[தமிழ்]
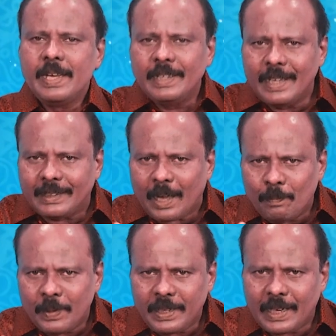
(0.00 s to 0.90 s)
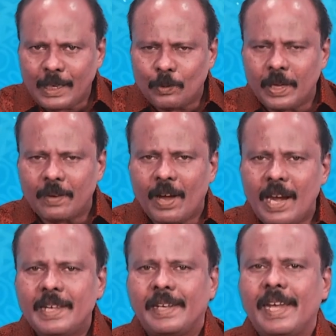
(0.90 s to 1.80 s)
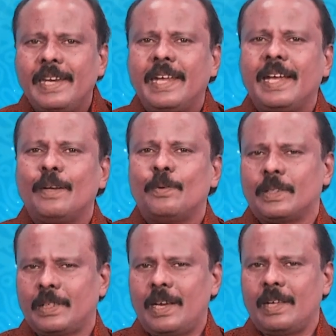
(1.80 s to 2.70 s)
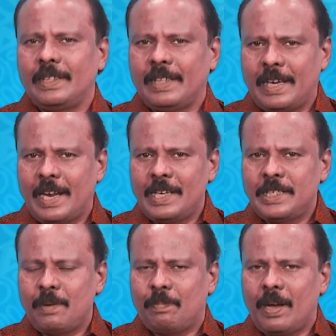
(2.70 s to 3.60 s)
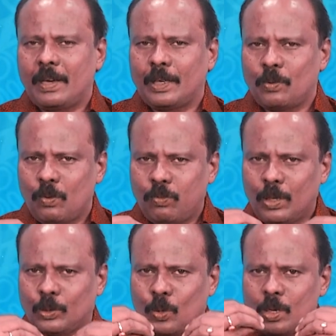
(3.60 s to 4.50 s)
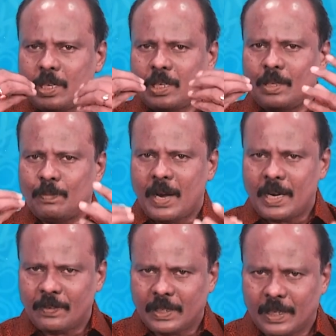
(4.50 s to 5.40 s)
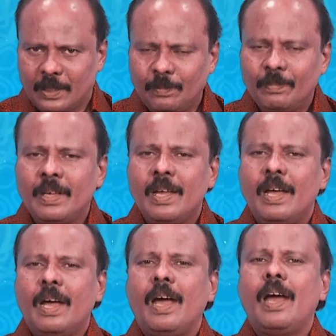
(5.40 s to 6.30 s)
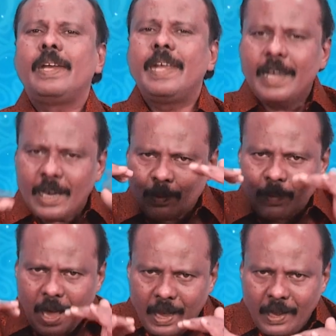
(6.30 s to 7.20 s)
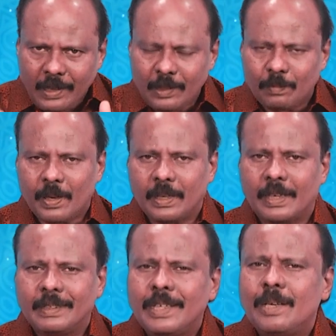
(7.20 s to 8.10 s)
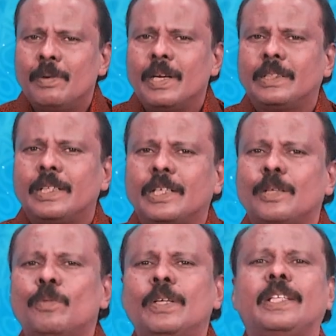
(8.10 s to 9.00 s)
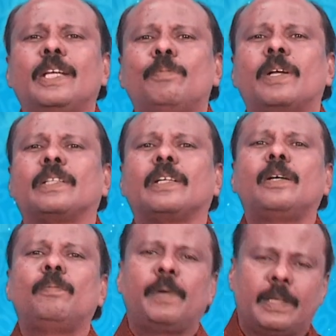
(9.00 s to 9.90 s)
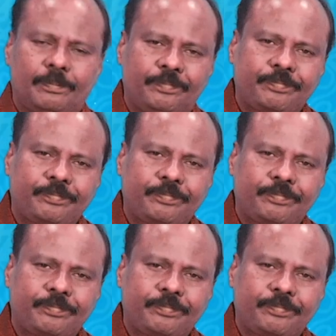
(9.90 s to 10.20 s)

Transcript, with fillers: இந்த தம்பதிகளுடைய வாழ்க்கையை நீங்கள் ஒருத்தர இந்த நிகழ்ச்சியை பார்க்குற ஒவ்வொரு தோழர்களும் மாணவர்களும் நீங்களும் ஆராய்ந்து பாருங்கள் திருமணத்திற்கு முன் திருமணத்துக்கு பின்